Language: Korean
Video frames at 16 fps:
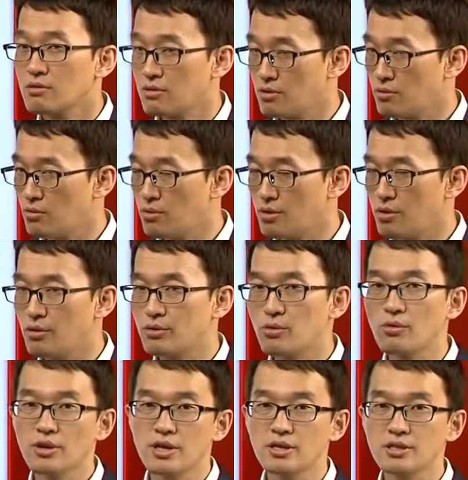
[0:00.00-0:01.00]
그리고 영어
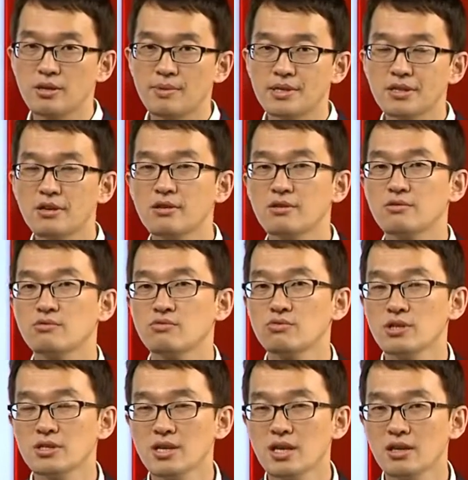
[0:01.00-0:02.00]
독해 시험에서
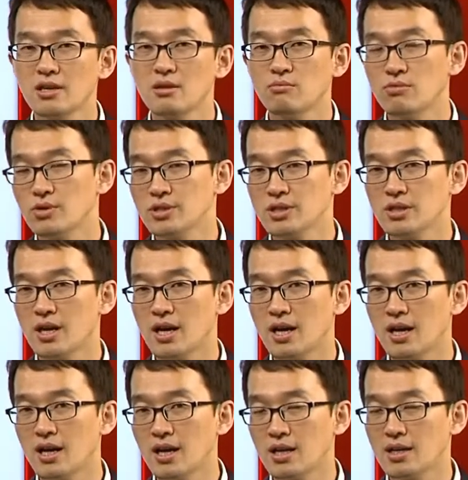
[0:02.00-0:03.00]
주제 찾기란
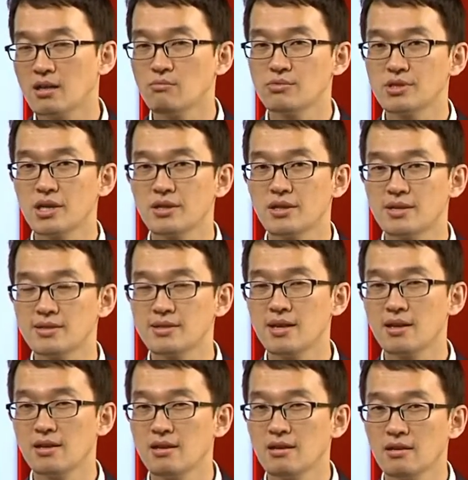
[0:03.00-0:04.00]
무엇인가 라는 문제가 나왔을
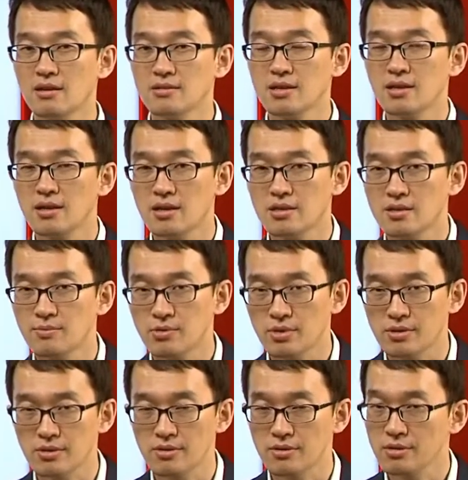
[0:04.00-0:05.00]
때 이렇게 생각하시면
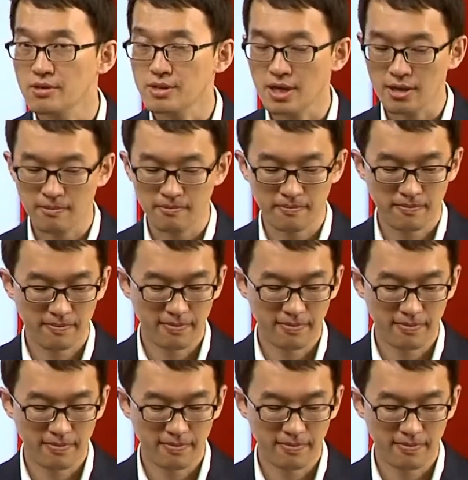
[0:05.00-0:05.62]
좋겠어요. 첫째,